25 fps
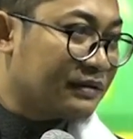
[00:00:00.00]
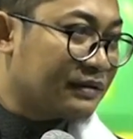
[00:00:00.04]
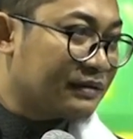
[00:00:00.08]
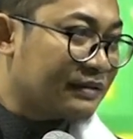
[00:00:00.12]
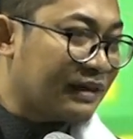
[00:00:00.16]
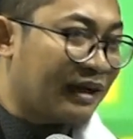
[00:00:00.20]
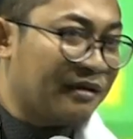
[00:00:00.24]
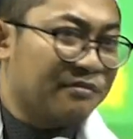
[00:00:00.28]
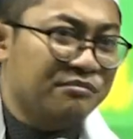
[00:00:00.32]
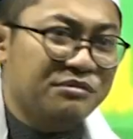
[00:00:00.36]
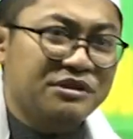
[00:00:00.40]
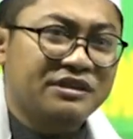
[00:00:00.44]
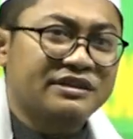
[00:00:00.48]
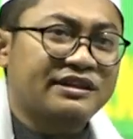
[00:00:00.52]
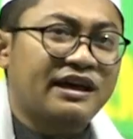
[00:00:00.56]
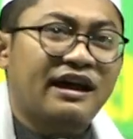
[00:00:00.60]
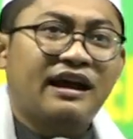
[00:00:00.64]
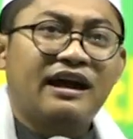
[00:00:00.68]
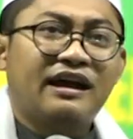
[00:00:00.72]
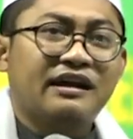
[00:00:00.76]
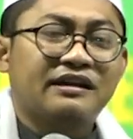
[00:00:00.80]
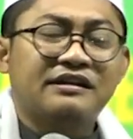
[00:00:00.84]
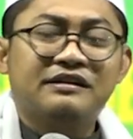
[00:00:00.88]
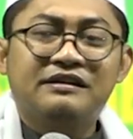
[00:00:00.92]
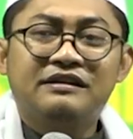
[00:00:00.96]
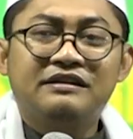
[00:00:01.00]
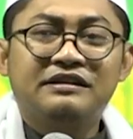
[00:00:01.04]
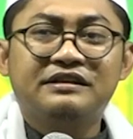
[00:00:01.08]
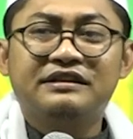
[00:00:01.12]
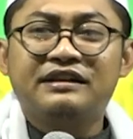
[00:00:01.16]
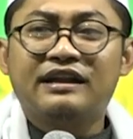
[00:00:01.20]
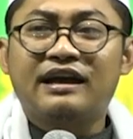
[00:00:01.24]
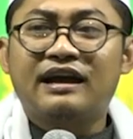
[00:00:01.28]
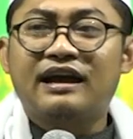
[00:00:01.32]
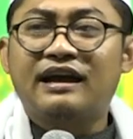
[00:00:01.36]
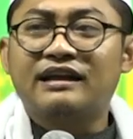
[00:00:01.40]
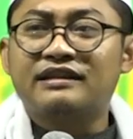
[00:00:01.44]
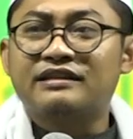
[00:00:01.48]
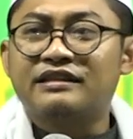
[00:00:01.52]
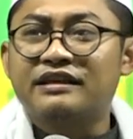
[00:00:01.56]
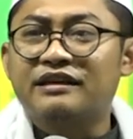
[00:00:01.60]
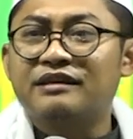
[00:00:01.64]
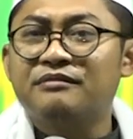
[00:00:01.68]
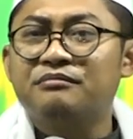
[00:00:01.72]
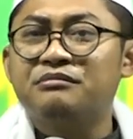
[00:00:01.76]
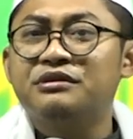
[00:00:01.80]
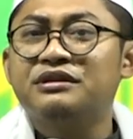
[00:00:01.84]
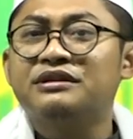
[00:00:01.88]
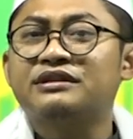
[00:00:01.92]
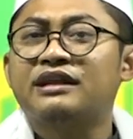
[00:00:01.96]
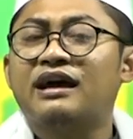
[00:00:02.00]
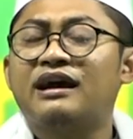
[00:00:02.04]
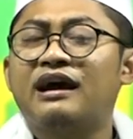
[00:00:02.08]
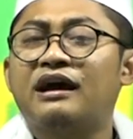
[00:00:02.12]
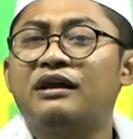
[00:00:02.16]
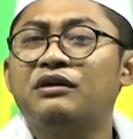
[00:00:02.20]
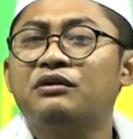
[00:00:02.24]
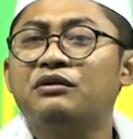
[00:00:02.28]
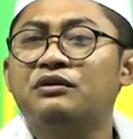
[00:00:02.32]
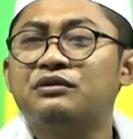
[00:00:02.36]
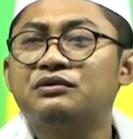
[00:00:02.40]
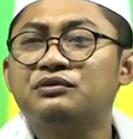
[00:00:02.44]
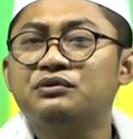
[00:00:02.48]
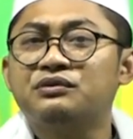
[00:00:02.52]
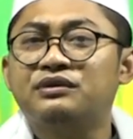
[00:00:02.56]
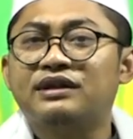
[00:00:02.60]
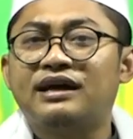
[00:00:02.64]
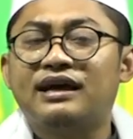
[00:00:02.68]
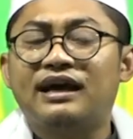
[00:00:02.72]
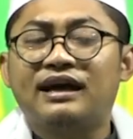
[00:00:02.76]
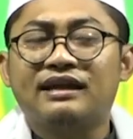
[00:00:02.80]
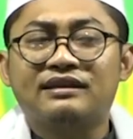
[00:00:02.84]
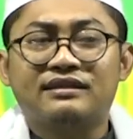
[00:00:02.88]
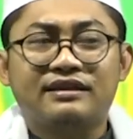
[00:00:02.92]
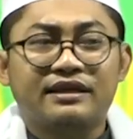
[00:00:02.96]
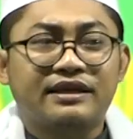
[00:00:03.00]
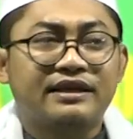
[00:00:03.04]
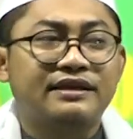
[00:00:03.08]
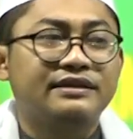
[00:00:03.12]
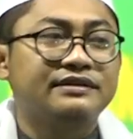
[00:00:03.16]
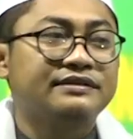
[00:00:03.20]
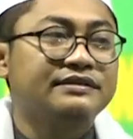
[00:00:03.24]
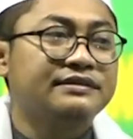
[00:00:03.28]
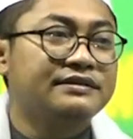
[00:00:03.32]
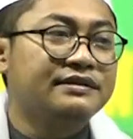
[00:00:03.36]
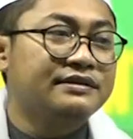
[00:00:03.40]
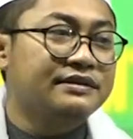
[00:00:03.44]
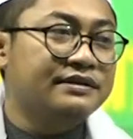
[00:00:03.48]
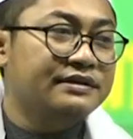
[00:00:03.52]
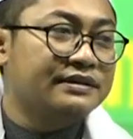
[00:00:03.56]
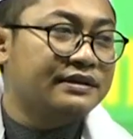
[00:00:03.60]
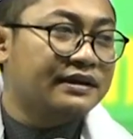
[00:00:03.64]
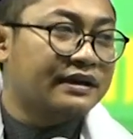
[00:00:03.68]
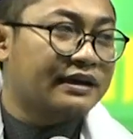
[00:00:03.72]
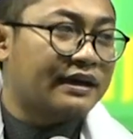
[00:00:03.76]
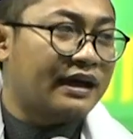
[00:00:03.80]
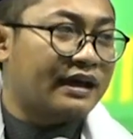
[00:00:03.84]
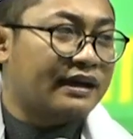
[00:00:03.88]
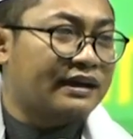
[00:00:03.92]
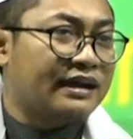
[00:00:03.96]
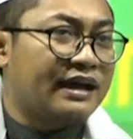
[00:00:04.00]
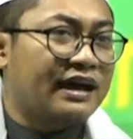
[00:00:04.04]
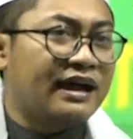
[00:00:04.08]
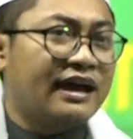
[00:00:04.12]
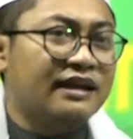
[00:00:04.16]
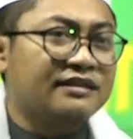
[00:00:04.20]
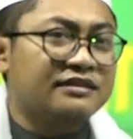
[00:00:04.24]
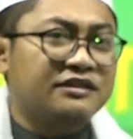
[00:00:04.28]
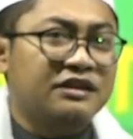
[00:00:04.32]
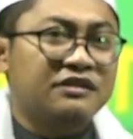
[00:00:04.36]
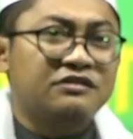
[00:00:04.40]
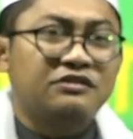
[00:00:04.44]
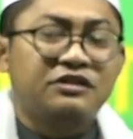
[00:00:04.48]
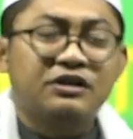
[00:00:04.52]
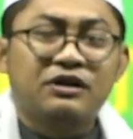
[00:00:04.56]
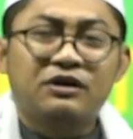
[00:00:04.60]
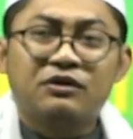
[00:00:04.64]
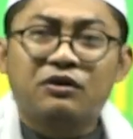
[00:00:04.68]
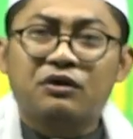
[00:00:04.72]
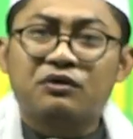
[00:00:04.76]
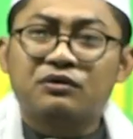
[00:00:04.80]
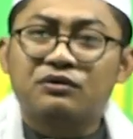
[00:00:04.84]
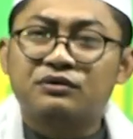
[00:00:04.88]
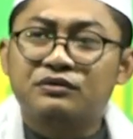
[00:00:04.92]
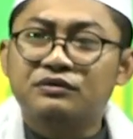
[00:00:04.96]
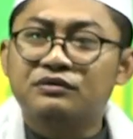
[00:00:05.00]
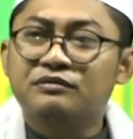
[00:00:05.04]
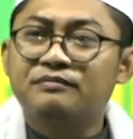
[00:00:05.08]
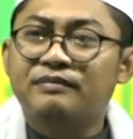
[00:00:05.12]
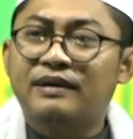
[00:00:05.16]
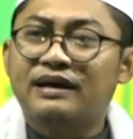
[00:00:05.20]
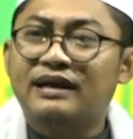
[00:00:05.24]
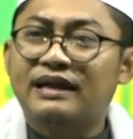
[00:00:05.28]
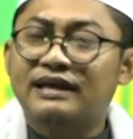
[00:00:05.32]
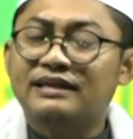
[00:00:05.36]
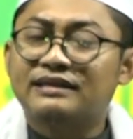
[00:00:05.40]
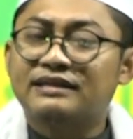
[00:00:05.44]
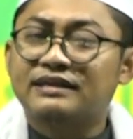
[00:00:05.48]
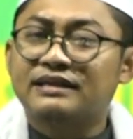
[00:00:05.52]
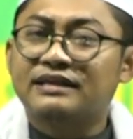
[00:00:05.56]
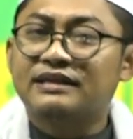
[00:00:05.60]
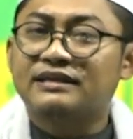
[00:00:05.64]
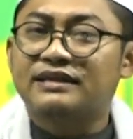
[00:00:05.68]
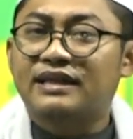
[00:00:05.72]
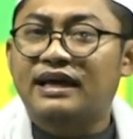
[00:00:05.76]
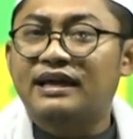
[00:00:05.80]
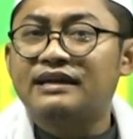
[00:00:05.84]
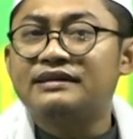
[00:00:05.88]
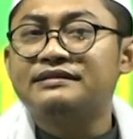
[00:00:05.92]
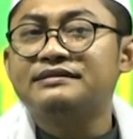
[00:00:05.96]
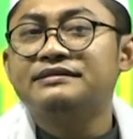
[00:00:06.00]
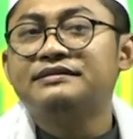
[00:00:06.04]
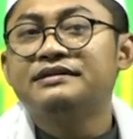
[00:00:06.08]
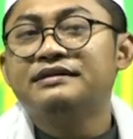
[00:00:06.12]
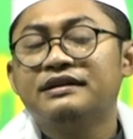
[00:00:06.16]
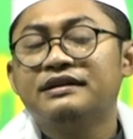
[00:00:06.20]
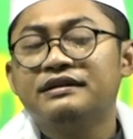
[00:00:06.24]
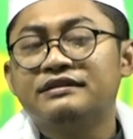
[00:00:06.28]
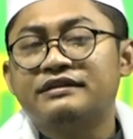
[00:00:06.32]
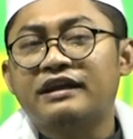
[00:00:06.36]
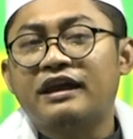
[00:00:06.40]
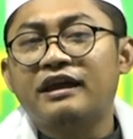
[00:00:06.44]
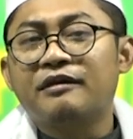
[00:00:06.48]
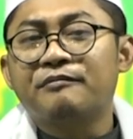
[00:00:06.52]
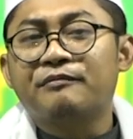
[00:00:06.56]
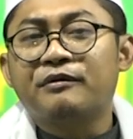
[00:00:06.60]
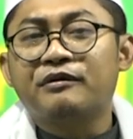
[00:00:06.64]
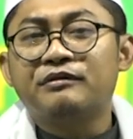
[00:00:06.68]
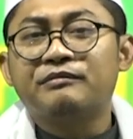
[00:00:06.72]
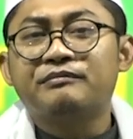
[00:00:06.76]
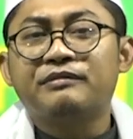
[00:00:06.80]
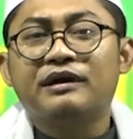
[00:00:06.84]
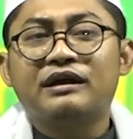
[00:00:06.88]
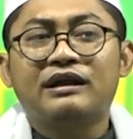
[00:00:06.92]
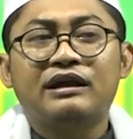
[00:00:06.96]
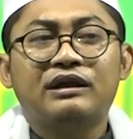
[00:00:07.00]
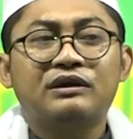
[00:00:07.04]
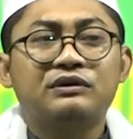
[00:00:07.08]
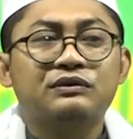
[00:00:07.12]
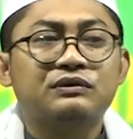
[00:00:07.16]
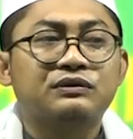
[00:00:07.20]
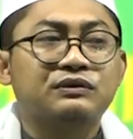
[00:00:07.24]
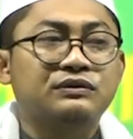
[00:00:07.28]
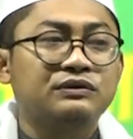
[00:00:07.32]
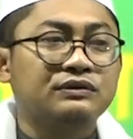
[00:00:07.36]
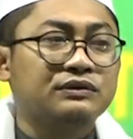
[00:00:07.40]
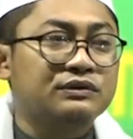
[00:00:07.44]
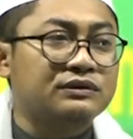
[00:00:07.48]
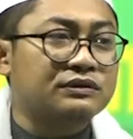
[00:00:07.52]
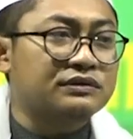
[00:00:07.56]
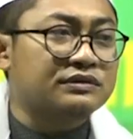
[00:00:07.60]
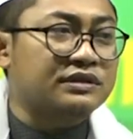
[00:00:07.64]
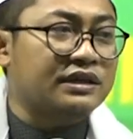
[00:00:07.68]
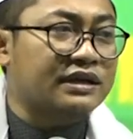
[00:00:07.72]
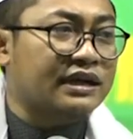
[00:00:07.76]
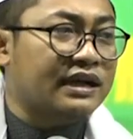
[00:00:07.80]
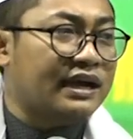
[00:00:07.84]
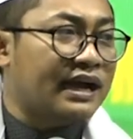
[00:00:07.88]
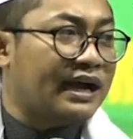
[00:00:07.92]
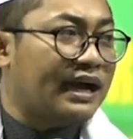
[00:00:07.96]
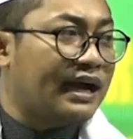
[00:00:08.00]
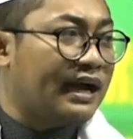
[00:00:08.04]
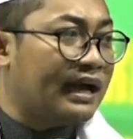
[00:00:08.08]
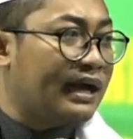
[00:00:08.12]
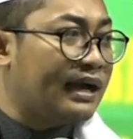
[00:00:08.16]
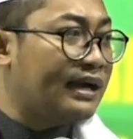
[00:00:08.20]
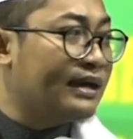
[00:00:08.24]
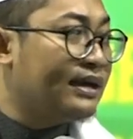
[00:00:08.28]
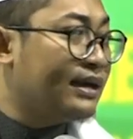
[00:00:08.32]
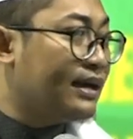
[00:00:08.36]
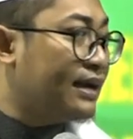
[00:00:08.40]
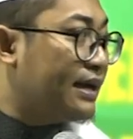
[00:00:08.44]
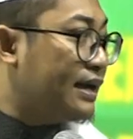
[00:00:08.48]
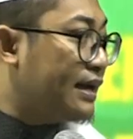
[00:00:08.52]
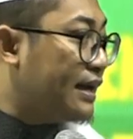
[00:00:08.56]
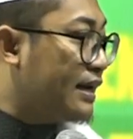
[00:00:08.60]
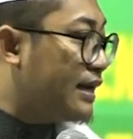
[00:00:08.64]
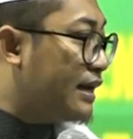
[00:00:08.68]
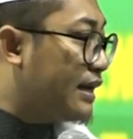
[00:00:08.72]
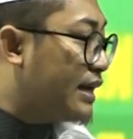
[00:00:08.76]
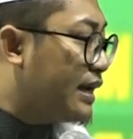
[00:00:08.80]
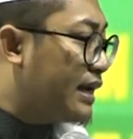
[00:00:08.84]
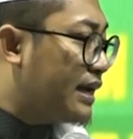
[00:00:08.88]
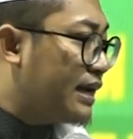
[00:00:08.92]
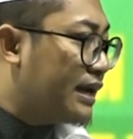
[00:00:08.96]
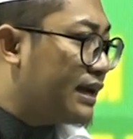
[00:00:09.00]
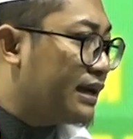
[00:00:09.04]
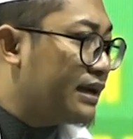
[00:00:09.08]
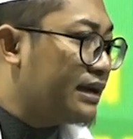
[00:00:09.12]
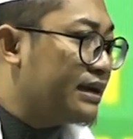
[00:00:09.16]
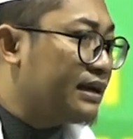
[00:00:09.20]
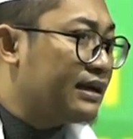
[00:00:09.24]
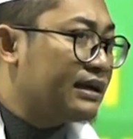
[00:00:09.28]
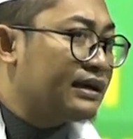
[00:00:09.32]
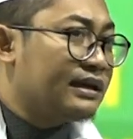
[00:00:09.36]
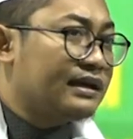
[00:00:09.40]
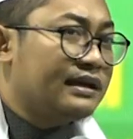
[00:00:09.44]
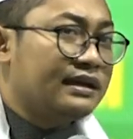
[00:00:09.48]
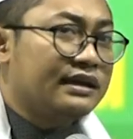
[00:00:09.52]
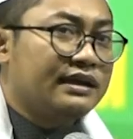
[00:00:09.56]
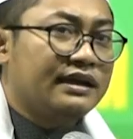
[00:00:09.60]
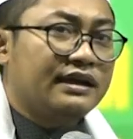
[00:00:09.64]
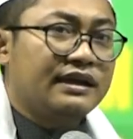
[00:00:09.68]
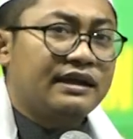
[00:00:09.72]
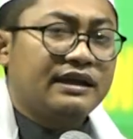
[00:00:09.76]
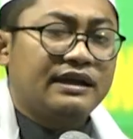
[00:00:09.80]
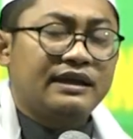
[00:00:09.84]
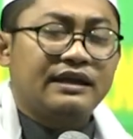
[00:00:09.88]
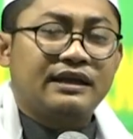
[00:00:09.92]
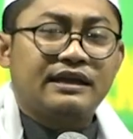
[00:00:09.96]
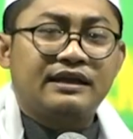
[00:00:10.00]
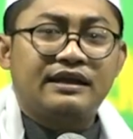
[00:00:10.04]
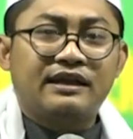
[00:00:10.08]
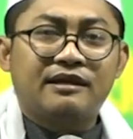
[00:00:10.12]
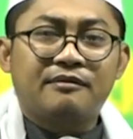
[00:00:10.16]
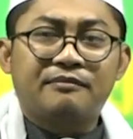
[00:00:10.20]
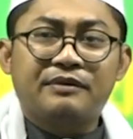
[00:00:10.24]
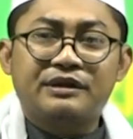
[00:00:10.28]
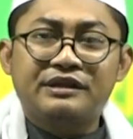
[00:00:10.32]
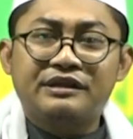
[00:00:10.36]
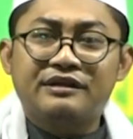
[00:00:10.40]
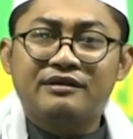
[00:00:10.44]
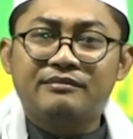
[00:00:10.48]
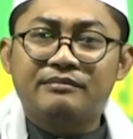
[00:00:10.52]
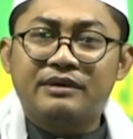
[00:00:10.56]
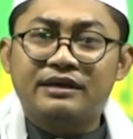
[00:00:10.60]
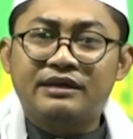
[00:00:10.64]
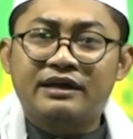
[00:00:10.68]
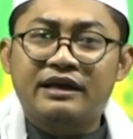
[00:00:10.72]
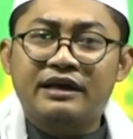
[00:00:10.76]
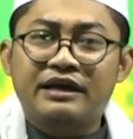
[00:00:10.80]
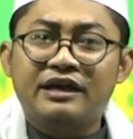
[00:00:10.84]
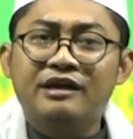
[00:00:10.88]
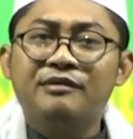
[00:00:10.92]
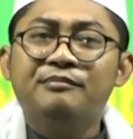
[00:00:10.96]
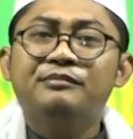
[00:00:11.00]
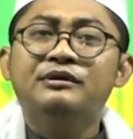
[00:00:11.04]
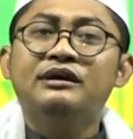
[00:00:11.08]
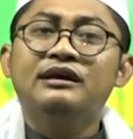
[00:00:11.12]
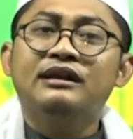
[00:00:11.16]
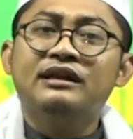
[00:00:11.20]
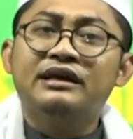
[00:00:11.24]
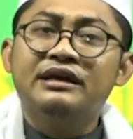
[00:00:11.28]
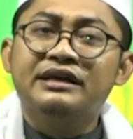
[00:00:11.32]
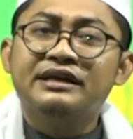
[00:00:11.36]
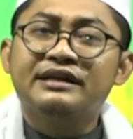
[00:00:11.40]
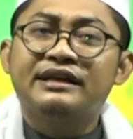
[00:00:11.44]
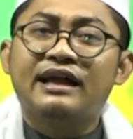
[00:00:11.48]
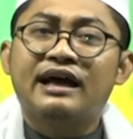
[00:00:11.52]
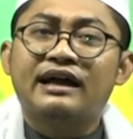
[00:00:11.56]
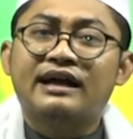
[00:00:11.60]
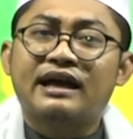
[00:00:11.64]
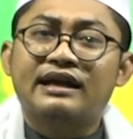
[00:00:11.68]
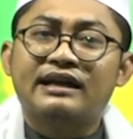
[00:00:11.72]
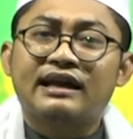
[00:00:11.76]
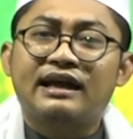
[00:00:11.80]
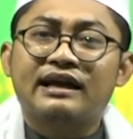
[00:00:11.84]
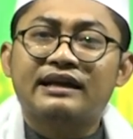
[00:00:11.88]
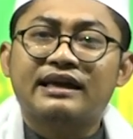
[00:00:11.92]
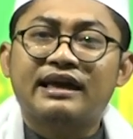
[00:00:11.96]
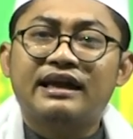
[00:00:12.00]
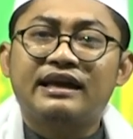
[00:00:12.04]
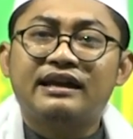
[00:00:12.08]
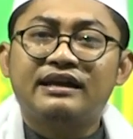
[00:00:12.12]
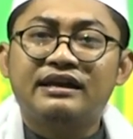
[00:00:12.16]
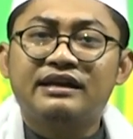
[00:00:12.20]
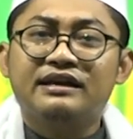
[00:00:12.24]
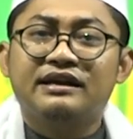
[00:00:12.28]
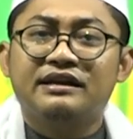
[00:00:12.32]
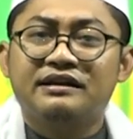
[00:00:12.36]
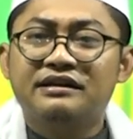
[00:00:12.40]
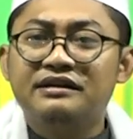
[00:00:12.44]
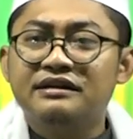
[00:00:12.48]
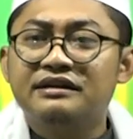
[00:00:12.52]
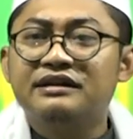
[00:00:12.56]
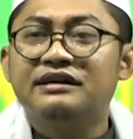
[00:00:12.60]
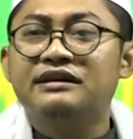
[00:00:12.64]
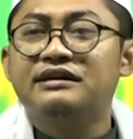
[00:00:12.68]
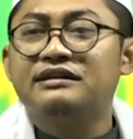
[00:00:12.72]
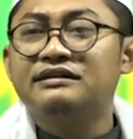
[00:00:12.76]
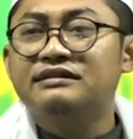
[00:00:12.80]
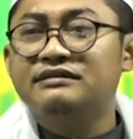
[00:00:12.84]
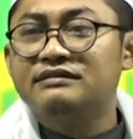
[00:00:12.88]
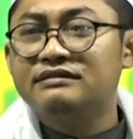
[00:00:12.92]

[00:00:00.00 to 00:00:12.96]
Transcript: tak minta akelina ate minta duna ate karena ate ting lordu para tretan caepon para ruguru takaa e e napanya mana e belei nak kanak keni ende